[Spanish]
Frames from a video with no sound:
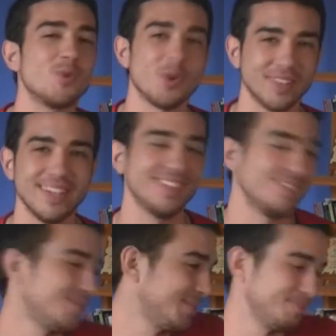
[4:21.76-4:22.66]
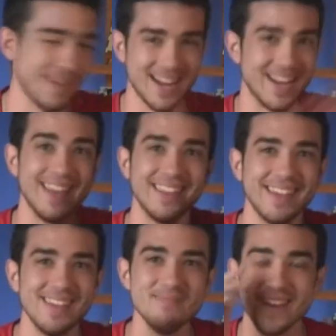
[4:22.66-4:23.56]
corte, esto para
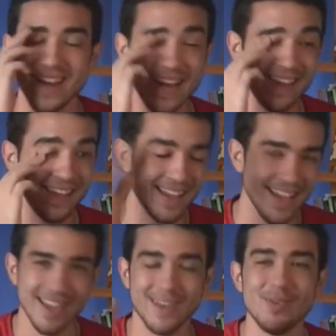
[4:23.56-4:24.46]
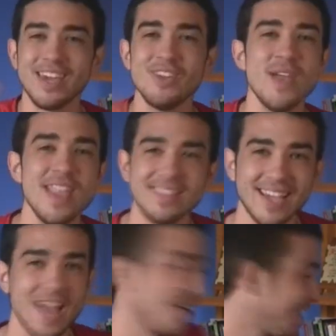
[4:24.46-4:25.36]
nada, ¿eh? Para nada. No es que yo haya
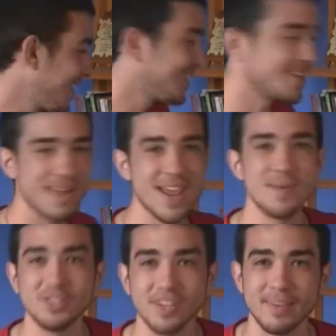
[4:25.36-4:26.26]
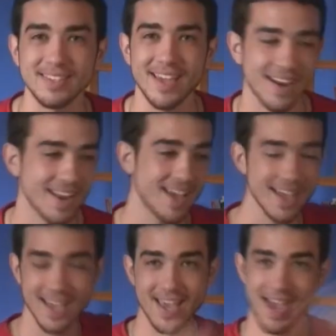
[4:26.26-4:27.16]
sacado aquí esta maravillosa pizarra,
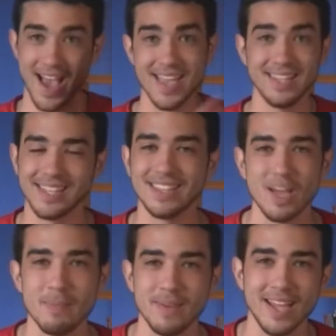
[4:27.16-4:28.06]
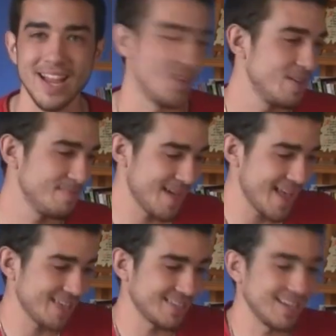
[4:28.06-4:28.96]
haya intentado explicarlo y me
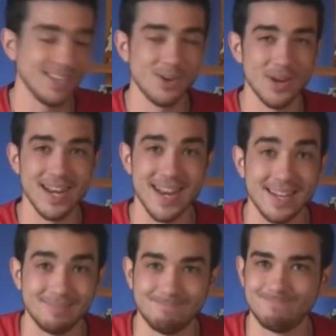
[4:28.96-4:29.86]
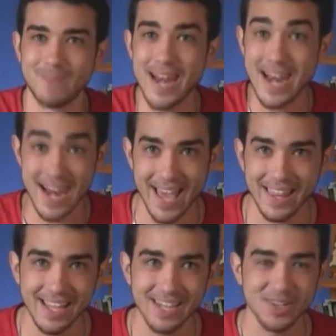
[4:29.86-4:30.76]
haya salido
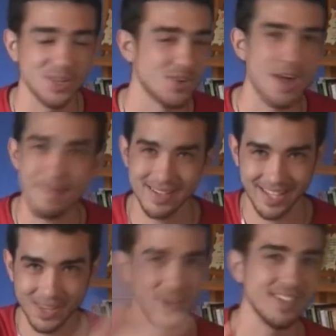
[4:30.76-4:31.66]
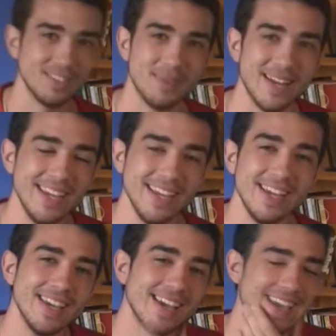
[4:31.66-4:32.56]
nada, no, no ha pasado eso, ¿vale?
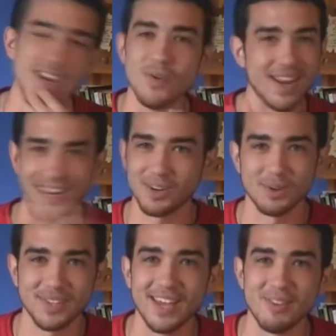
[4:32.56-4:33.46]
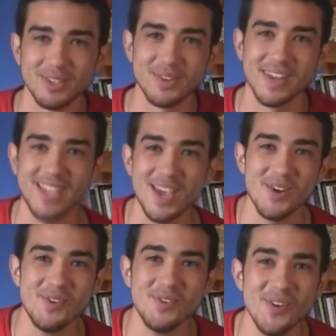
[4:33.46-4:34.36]
Y no es recortado, esto no ha sido